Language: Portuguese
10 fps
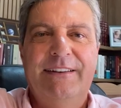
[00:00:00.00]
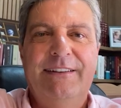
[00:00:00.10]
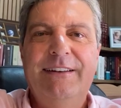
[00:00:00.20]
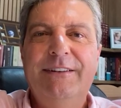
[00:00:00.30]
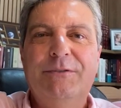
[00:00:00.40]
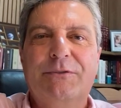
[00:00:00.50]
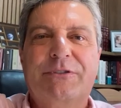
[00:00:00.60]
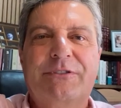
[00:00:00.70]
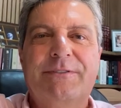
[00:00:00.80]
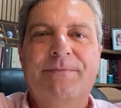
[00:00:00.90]

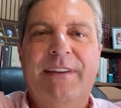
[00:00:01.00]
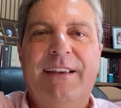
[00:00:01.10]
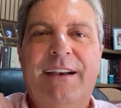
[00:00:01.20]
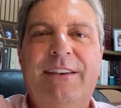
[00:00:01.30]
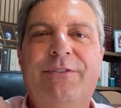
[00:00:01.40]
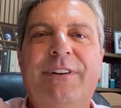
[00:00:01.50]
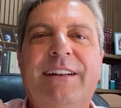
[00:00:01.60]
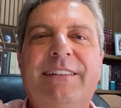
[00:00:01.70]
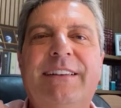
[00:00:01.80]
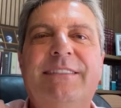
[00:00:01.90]
Queridos, aqui
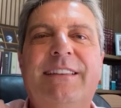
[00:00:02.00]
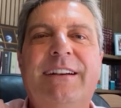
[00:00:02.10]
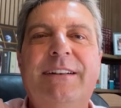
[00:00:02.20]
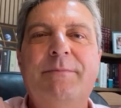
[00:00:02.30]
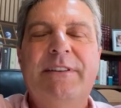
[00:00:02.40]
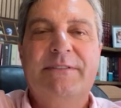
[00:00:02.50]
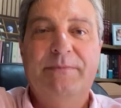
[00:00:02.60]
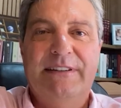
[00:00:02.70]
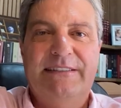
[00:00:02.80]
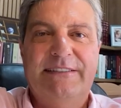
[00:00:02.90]
fala da eterna
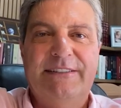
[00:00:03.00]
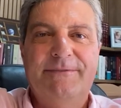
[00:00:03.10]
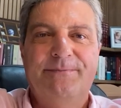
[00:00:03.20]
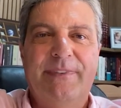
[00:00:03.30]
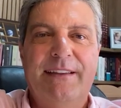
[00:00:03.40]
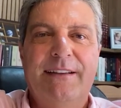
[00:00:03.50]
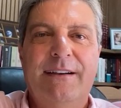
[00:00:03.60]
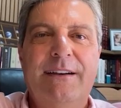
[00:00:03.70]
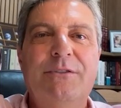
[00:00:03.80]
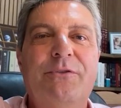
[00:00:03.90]
mesmice
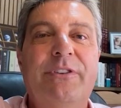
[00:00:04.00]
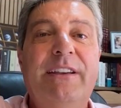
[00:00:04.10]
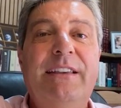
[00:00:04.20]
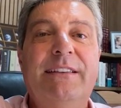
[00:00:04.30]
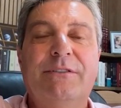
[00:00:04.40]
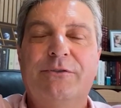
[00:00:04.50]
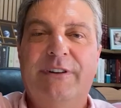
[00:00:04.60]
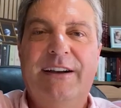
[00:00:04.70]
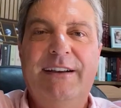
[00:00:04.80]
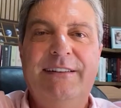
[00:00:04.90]
Ano vem, ano
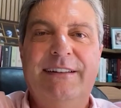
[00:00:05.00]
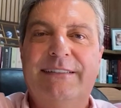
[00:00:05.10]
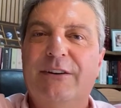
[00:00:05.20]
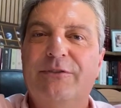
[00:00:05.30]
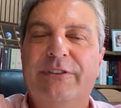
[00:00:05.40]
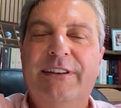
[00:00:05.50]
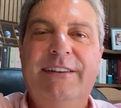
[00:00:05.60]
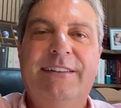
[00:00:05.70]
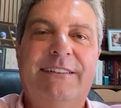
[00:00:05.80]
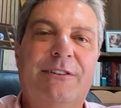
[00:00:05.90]
vai, Natal
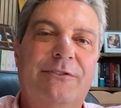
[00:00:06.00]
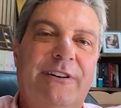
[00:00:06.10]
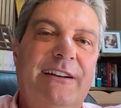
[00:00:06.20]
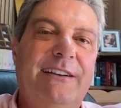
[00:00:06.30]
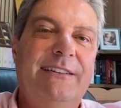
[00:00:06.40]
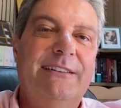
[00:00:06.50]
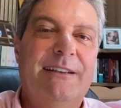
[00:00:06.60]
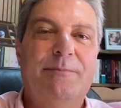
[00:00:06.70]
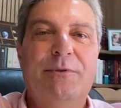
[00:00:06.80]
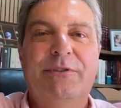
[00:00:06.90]
vem, Natal vai, daqui
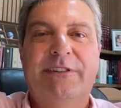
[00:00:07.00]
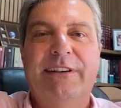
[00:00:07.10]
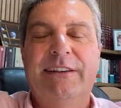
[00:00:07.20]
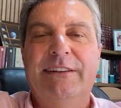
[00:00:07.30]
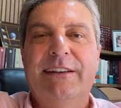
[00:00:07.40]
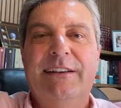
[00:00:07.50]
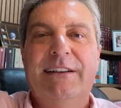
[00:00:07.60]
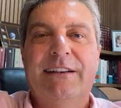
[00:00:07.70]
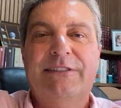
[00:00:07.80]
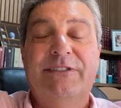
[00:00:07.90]
a pouco tem
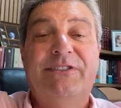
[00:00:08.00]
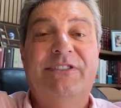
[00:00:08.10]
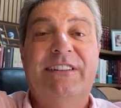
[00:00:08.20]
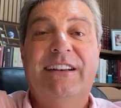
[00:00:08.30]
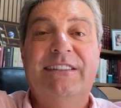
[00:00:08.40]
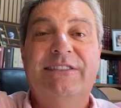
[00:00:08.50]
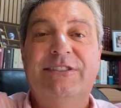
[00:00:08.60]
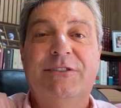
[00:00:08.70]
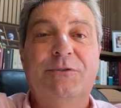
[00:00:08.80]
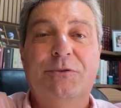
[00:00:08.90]
as festividades
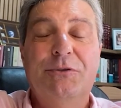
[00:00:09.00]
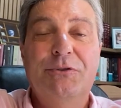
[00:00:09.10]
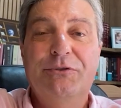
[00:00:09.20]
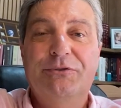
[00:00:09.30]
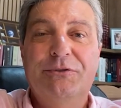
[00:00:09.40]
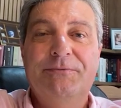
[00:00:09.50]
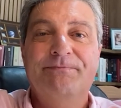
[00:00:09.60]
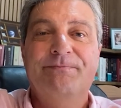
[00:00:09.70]
de Ano Novo.